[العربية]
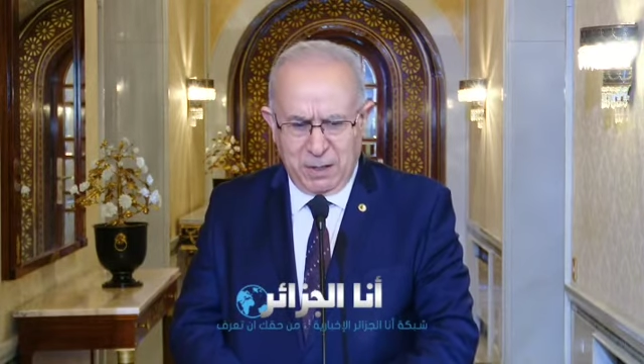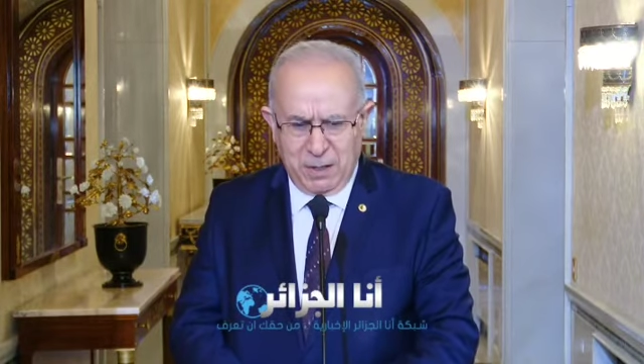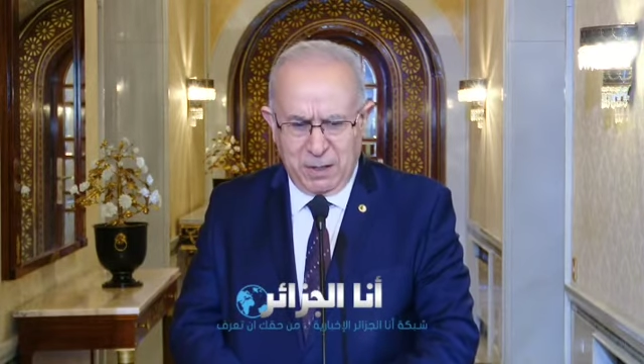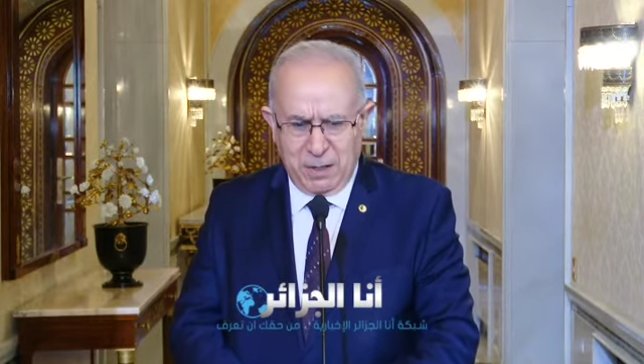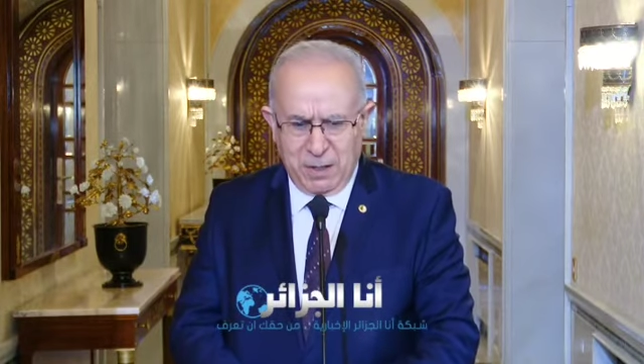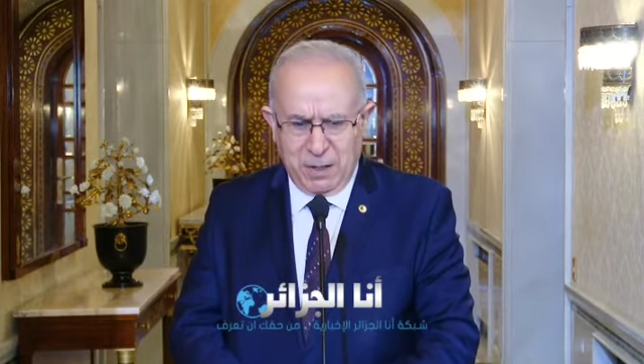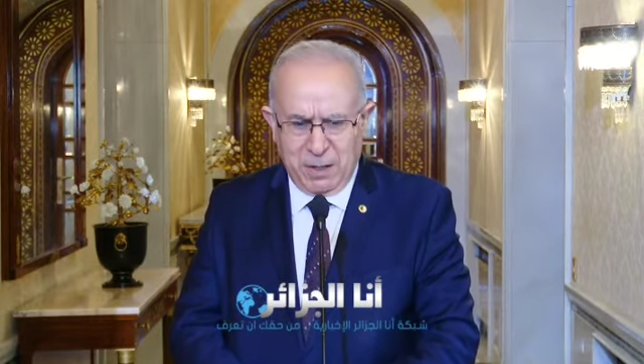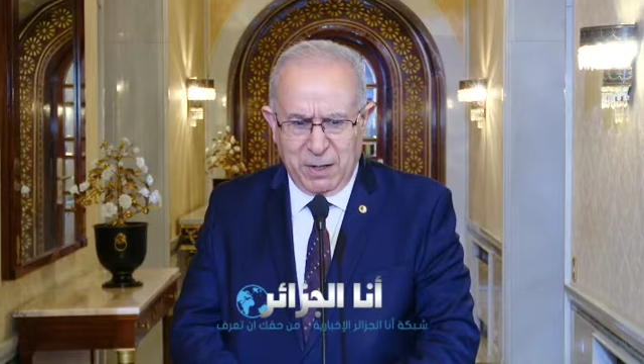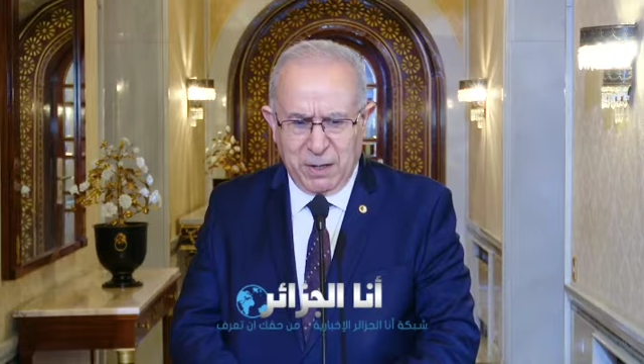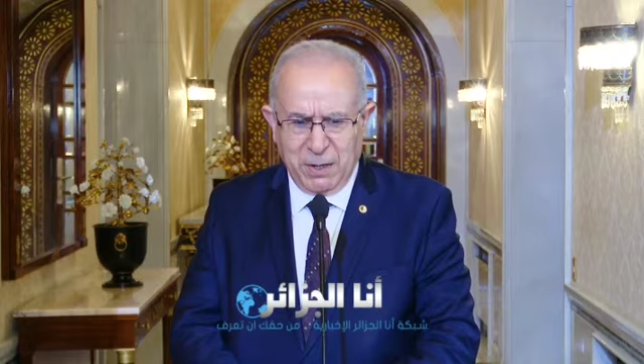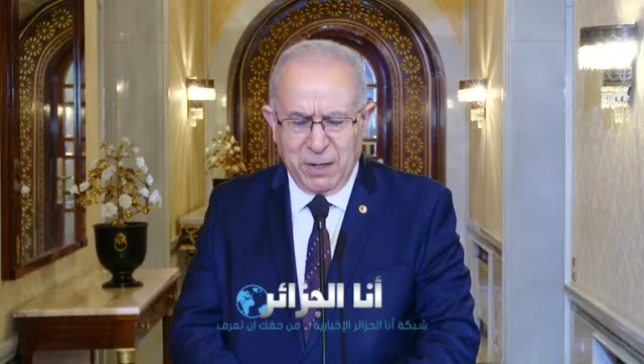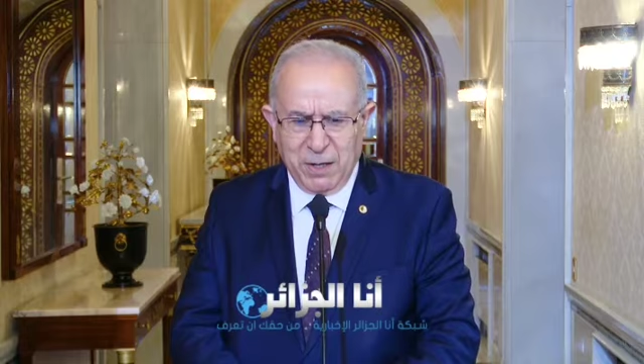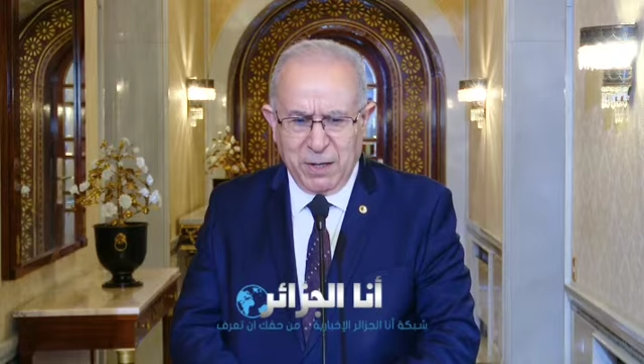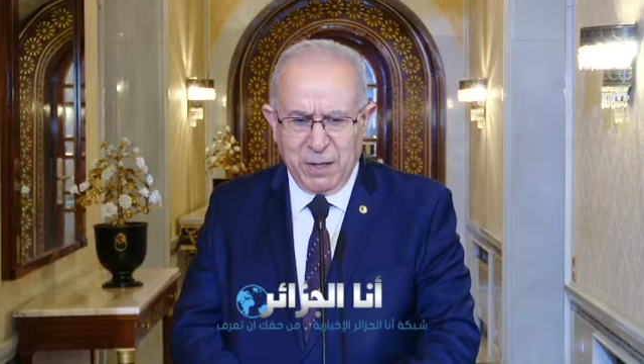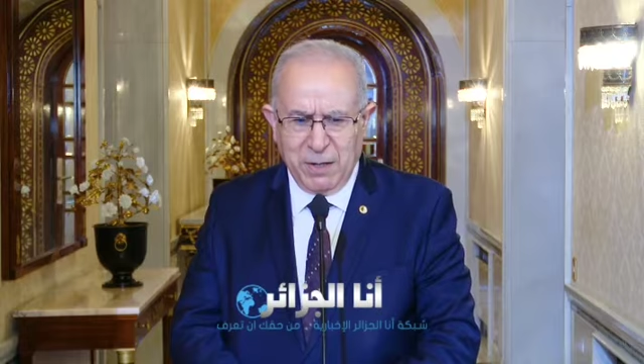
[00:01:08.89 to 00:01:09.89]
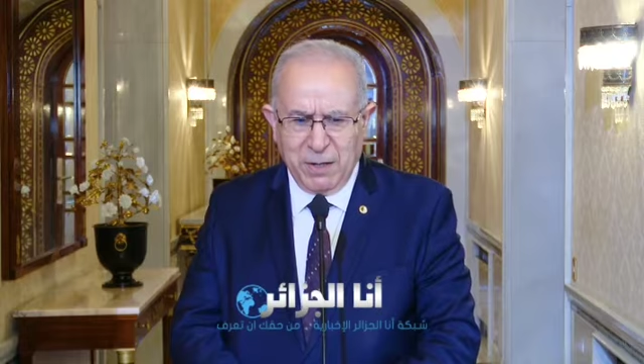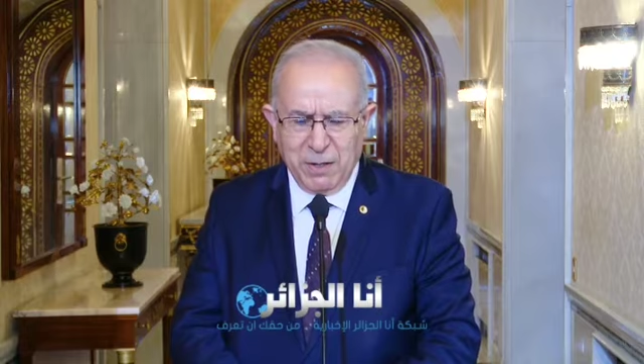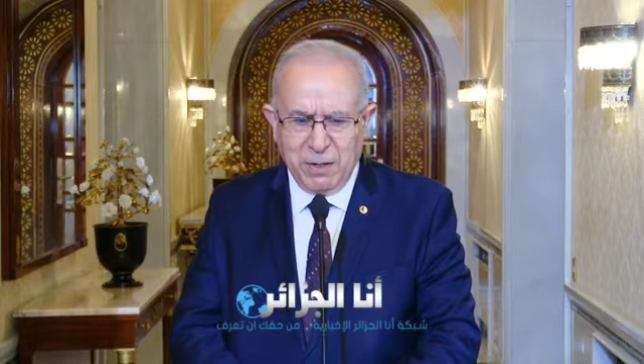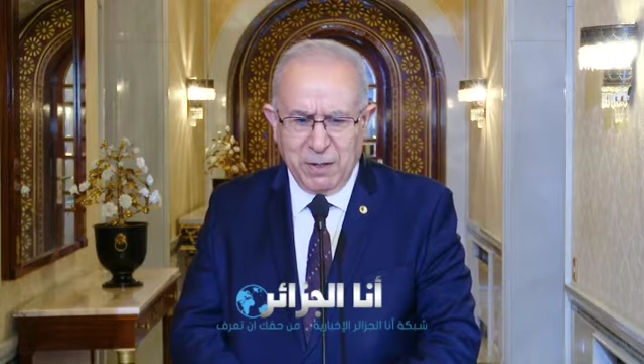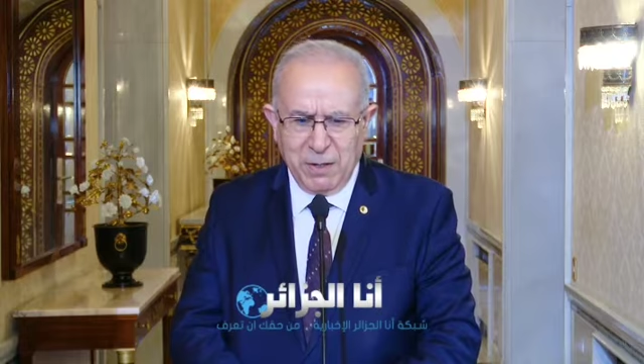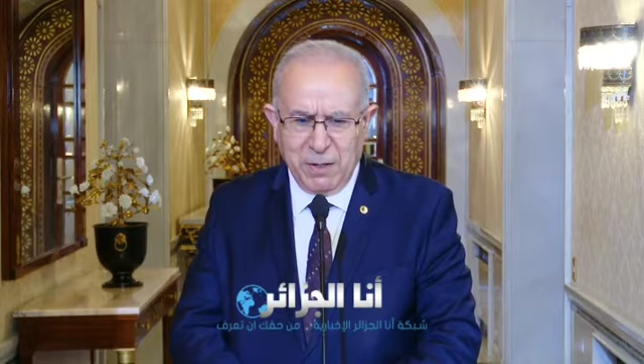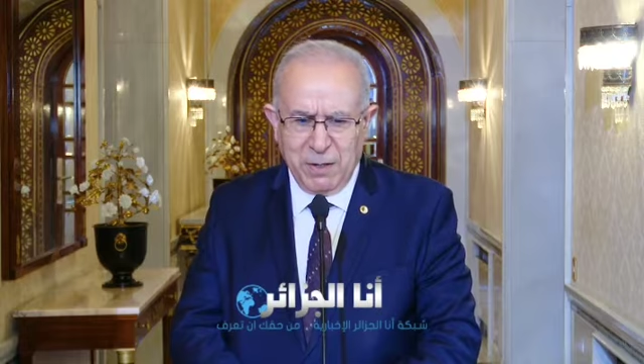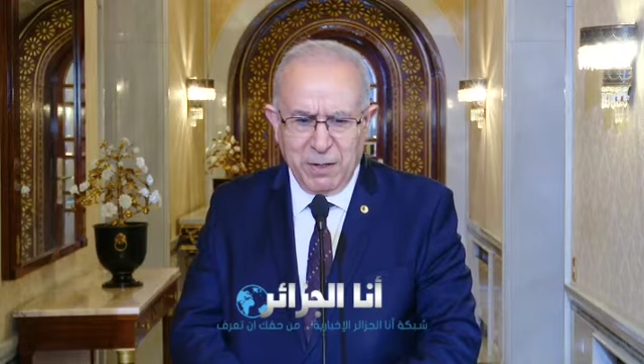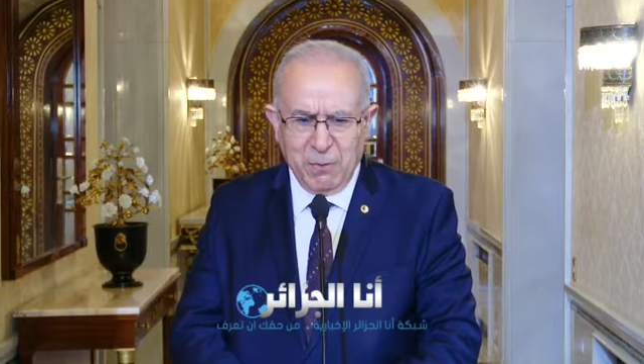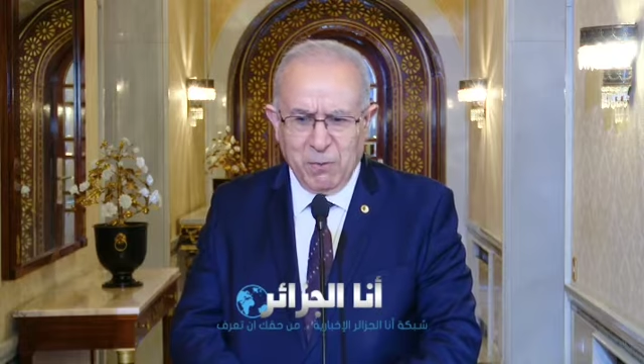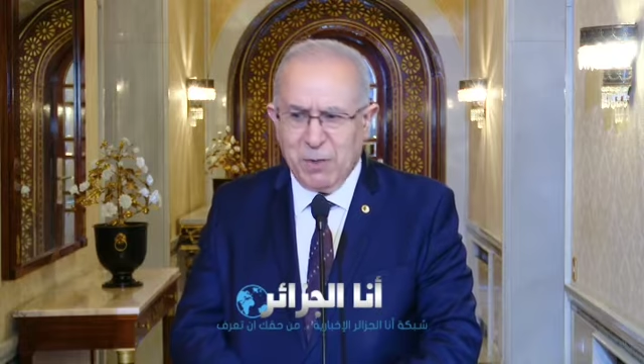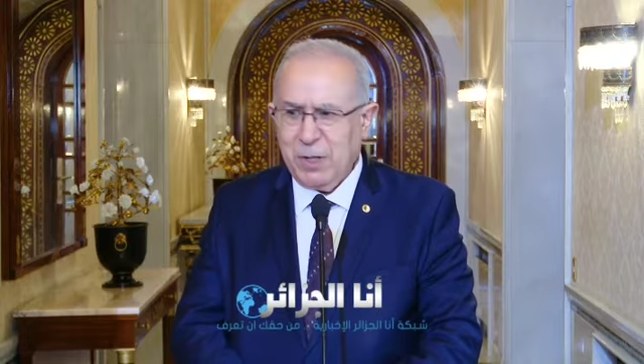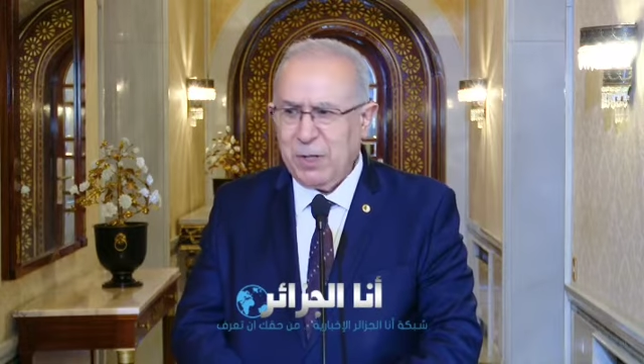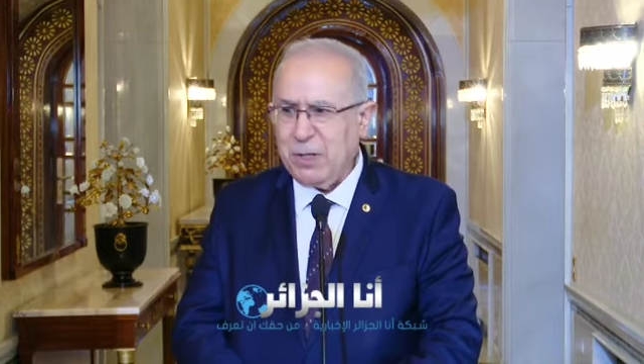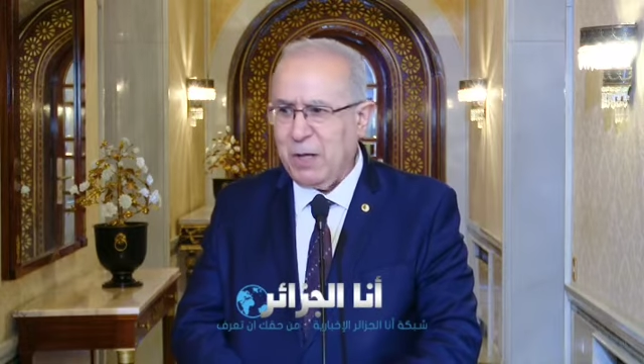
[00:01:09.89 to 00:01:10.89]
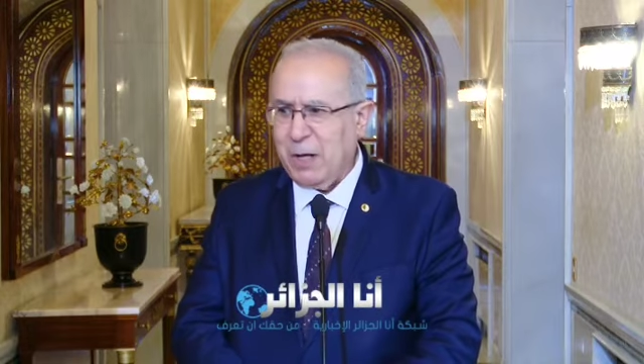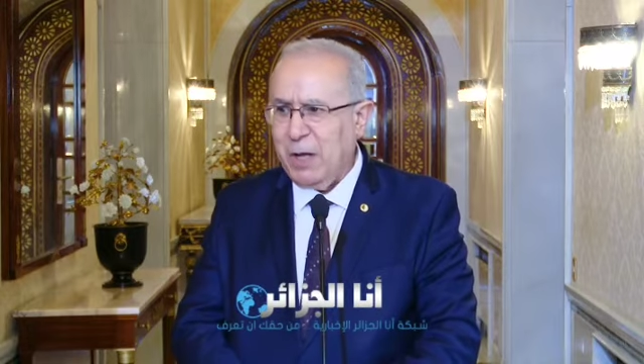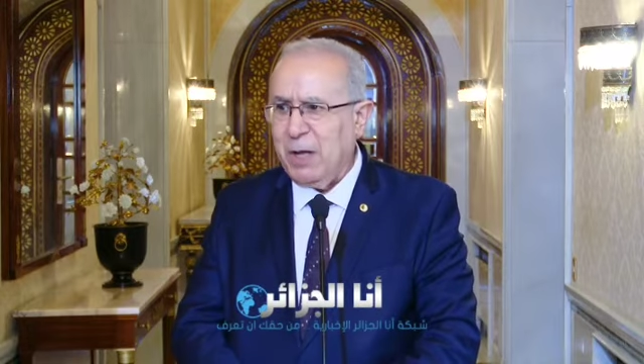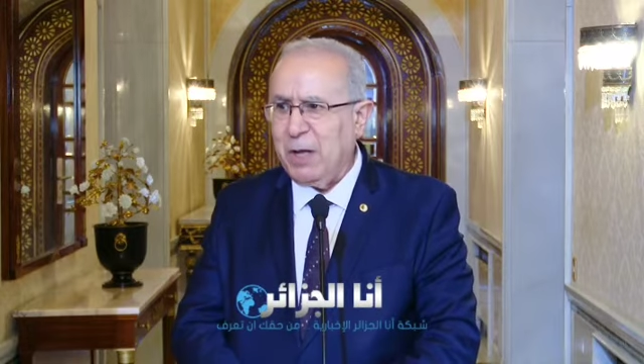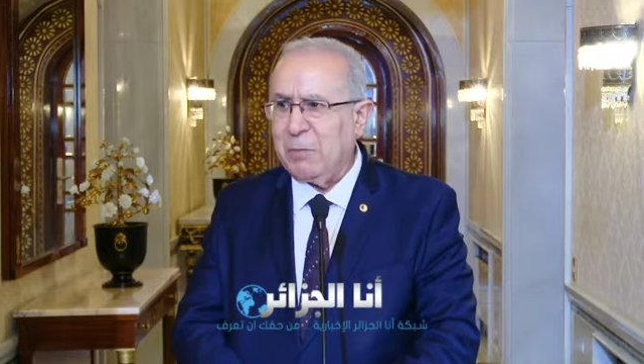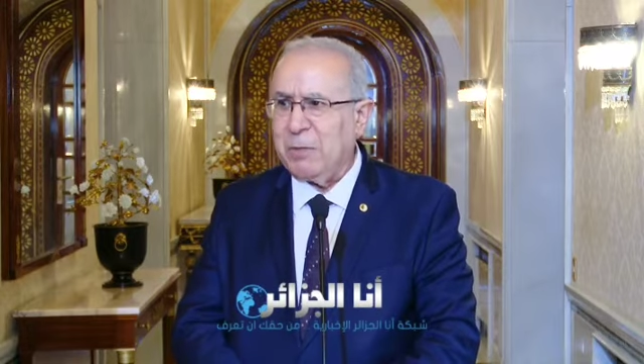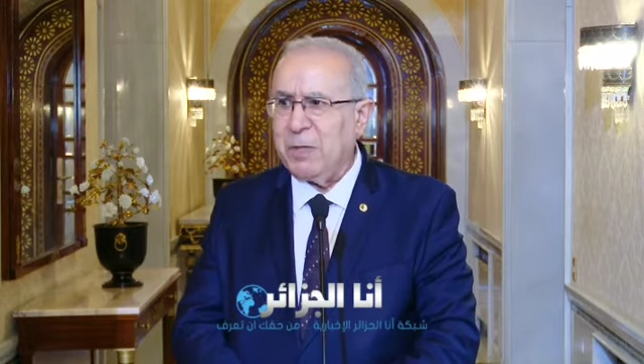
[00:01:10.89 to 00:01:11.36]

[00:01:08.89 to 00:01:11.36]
آه، الظاهرة ونترحم